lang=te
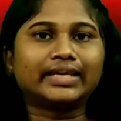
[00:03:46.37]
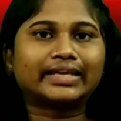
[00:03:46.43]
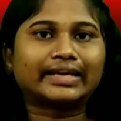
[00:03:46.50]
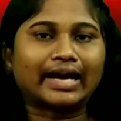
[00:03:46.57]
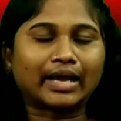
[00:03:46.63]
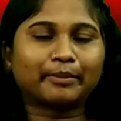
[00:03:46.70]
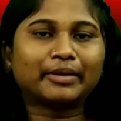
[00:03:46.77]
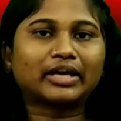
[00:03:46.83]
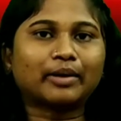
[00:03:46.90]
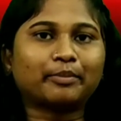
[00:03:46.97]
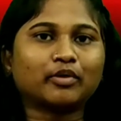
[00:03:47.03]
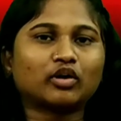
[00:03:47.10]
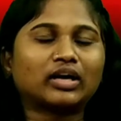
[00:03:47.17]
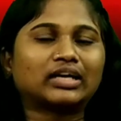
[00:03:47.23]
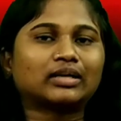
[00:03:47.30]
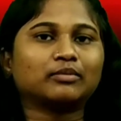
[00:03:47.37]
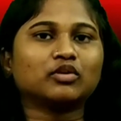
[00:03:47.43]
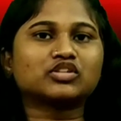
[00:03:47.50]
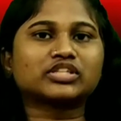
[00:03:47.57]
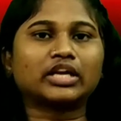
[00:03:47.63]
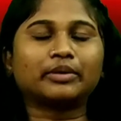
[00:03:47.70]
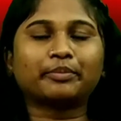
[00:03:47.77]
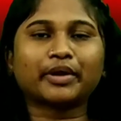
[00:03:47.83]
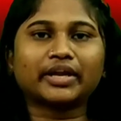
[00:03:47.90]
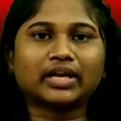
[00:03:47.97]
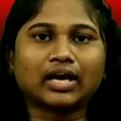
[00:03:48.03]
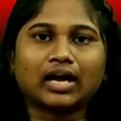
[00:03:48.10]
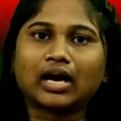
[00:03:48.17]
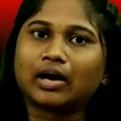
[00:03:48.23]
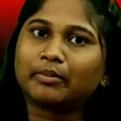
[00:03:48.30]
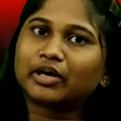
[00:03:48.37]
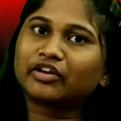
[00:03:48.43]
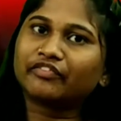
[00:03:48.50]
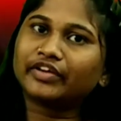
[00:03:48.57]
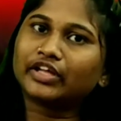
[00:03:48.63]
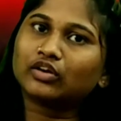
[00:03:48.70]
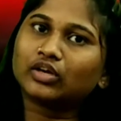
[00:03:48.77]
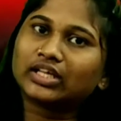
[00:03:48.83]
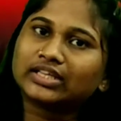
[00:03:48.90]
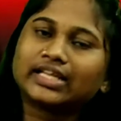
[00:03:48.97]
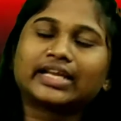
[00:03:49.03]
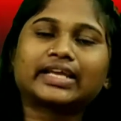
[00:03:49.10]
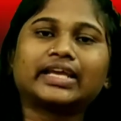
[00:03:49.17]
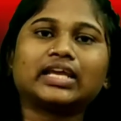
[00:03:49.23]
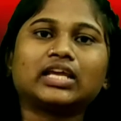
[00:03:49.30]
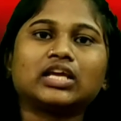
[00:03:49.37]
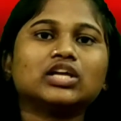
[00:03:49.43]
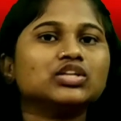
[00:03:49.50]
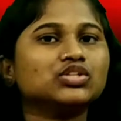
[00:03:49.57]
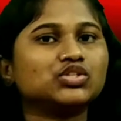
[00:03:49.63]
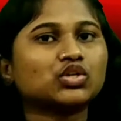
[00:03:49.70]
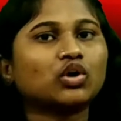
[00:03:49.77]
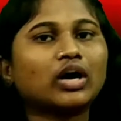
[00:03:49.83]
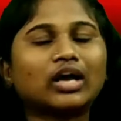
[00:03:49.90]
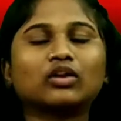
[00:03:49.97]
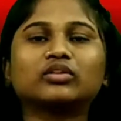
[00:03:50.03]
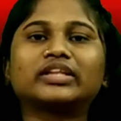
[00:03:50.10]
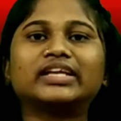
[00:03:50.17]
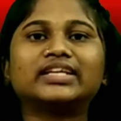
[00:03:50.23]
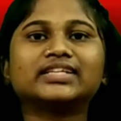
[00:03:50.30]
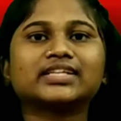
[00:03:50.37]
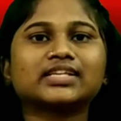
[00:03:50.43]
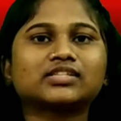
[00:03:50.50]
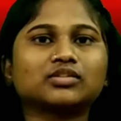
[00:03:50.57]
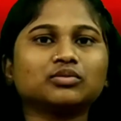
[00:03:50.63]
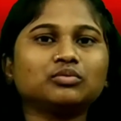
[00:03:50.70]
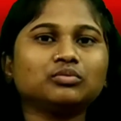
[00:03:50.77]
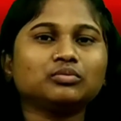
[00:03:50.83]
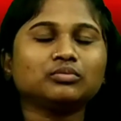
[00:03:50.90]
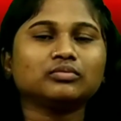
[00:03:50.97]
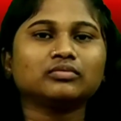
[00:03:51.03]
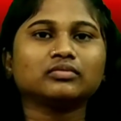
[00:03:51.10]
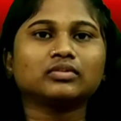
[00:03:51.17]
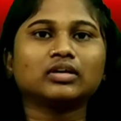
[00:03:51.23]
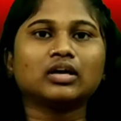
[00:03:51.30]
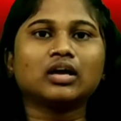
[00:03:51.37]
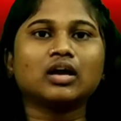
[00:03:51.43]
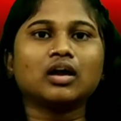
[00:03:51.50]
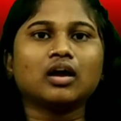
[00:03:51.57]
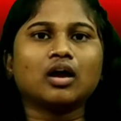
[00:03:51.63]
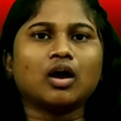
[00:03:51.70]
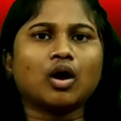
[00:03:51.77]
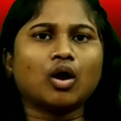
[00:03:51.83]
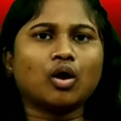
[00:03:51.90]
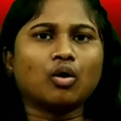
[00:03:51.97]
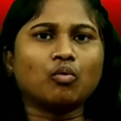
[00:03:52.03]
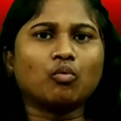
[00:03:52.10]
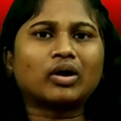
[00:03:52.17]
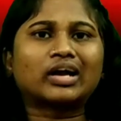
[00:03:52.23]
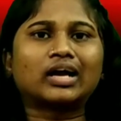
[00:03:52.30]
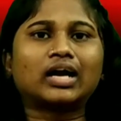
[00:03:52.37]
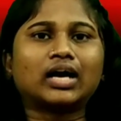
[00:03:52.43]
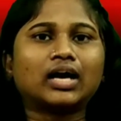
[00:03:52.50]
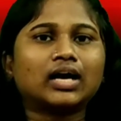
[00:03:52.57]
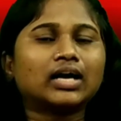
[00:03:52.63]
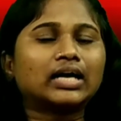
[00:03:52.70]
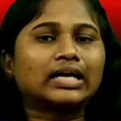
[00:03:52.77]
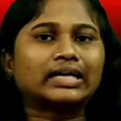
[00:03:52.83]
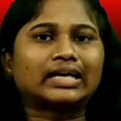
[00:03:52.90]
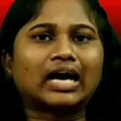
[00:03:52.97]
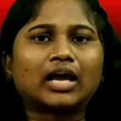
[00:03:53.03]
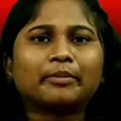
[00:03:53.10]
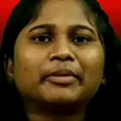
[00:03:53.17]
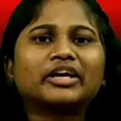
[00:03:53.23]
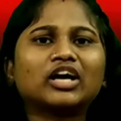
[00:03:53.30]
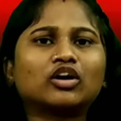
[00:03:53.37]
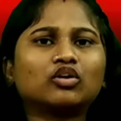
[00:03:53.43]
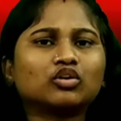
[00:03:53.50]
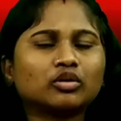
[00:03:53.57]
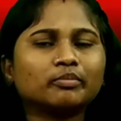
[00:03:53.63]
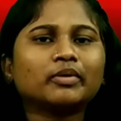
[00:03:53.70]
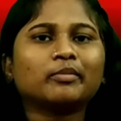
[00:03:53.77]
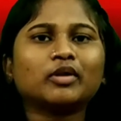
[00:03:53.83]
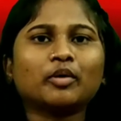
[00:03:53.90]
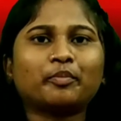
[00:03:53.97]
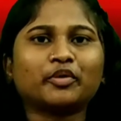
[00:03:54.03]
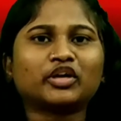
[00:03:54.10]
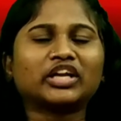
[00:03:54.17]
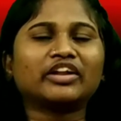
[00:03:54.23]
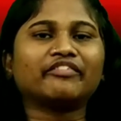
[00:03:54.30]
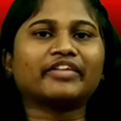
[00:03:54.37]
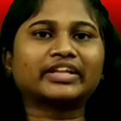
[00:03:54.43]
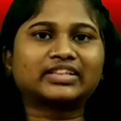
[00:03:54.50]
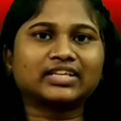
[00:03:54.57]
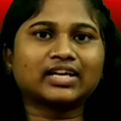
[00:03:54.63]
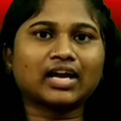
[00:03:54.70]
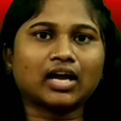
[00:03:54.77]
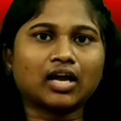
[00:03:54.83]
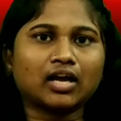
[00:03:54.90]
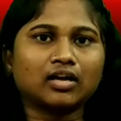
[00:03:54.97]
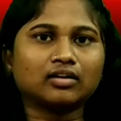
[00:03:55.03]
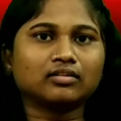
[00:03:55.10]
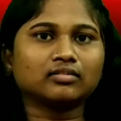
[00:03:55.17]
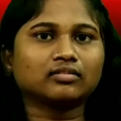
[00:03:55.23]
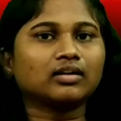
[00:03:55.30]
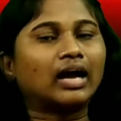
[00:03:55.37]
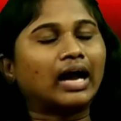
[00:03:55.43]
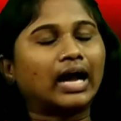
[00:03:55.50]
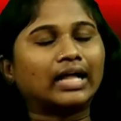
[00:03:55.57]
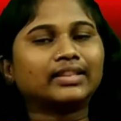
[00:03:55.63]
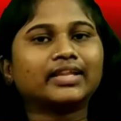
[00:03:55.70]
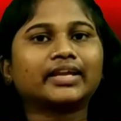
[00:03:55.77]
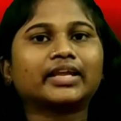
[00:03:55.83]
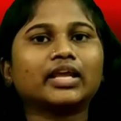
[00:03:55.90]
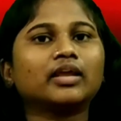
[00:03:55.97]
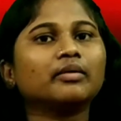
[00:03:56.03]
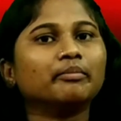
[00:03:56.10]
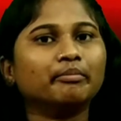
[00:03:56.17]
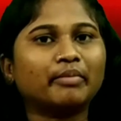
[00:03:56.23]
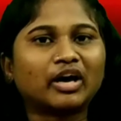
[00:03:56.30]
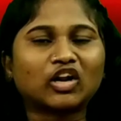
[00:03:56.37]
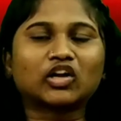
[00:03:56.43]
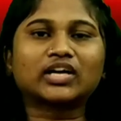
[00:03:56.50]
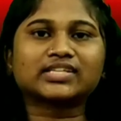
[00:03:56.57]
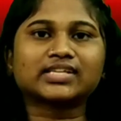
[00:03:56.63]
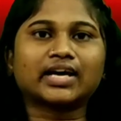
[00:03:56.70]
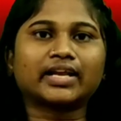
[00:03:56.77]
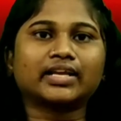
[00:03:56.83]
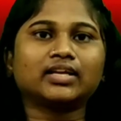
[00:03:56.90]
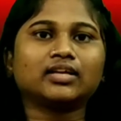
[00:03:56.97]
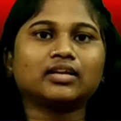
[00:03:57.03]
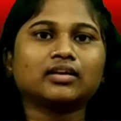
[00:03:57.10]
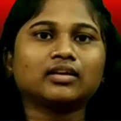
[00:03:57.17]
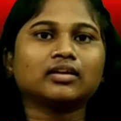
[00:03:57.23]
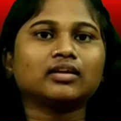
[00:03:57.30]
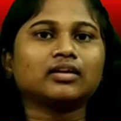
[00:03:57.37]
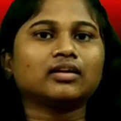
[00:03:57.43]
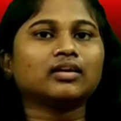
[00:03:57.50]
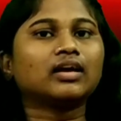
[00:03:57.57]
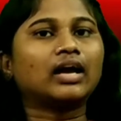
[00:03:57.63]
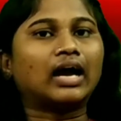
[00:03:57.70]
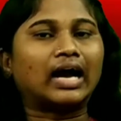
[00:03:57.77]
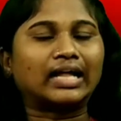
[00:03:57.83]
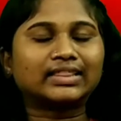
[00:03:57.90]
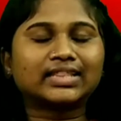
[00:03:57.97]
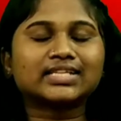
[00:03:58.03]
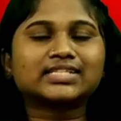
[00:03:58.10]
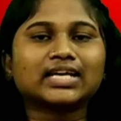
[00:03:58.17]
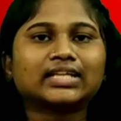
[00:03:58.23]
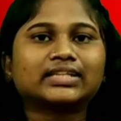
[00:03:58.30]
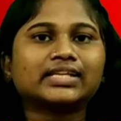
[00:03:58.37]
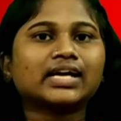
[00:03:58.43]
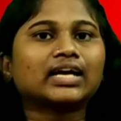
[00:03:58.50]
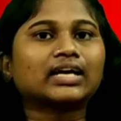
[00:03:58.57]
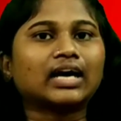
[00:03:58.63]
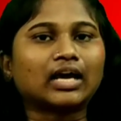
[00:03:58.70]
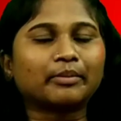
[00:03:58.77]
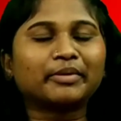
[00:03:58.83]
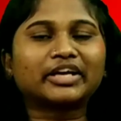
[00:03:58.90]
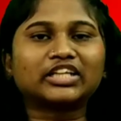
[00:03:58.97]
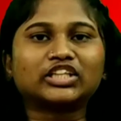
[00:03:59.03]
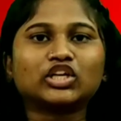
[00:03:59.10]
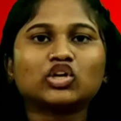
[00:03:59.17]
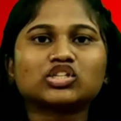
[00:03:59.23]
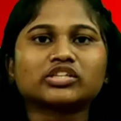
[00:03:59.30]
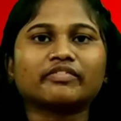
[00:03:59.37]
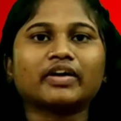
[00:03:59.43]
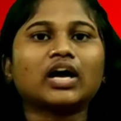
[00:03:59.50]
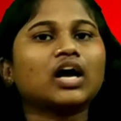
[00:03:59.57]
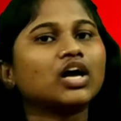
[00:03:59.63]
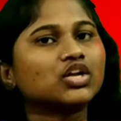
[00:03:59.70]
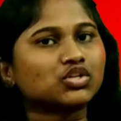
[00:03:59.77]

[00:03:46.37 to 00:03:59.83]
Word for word: ఈ కార్మిక పోరాటంలో చనిపోయిన అమరవీరులందరికీ జోహార్లు తెలియజేస్తూ ఒక కార్మిక కుటుంబంలో పుట్టిన వ్యక్తిగా అందరికీ మరొక్కసారి అంతర్జాతీయ కార్మిక దినోత్సవ